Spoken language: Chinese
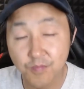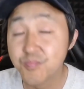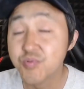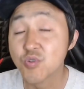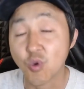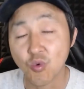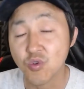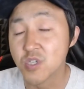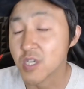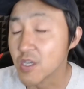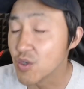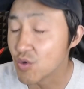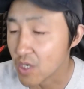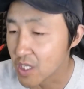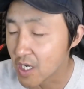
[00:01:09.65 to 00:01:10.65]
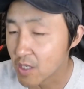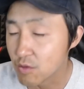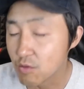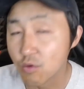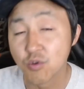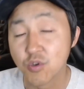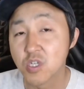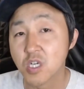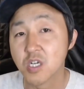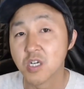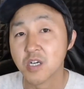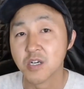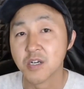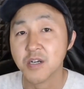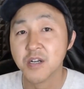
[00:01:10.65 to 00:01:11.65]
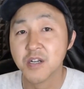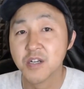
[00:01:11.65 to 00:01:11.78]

不同的人群呢，对于这个